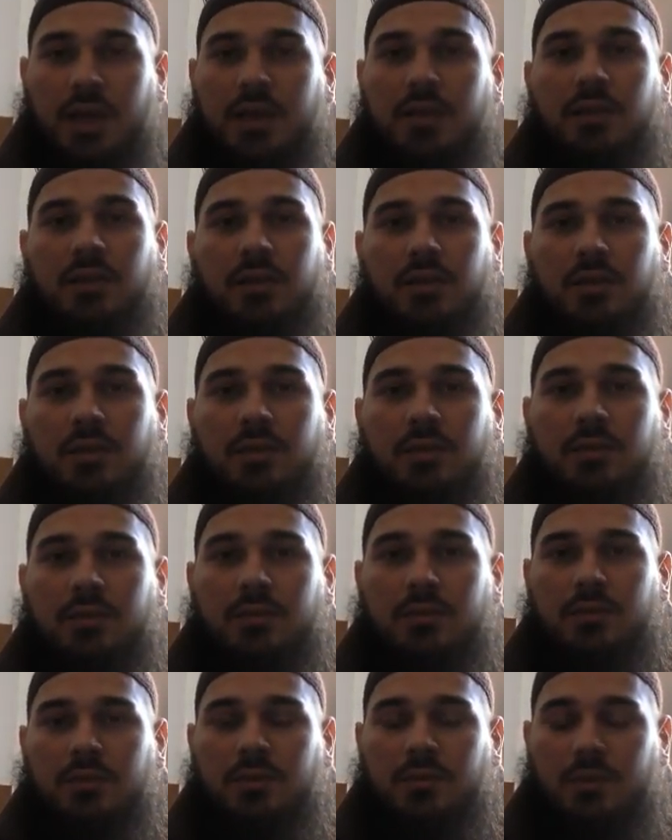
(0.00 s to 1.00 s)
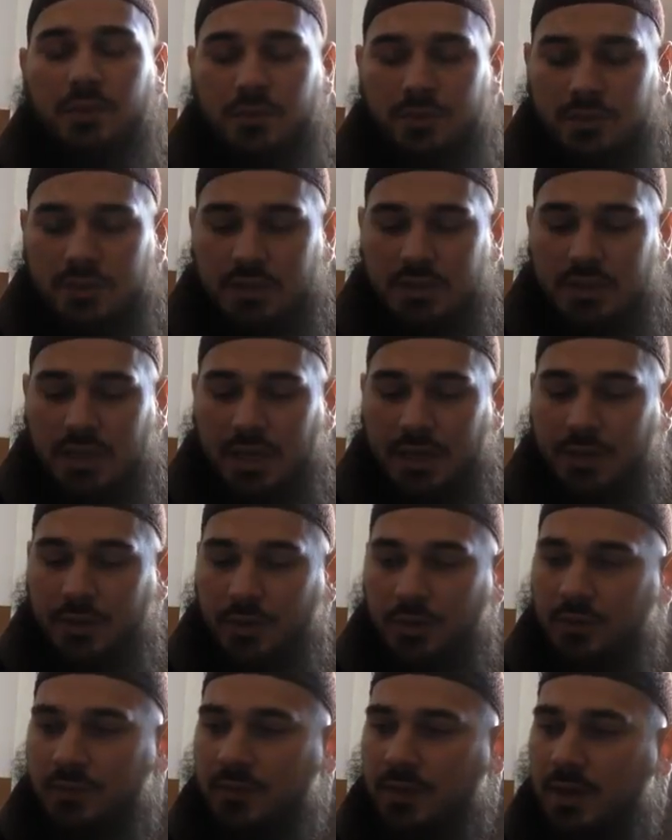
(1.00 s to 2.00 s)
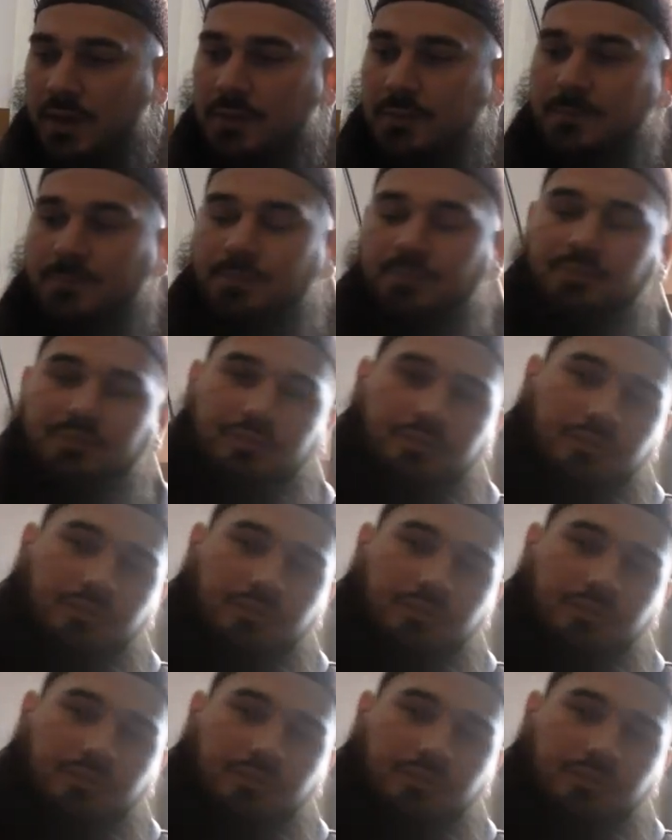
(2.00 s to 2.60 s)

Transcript: Hadith, den wir uns jetzt anhören werden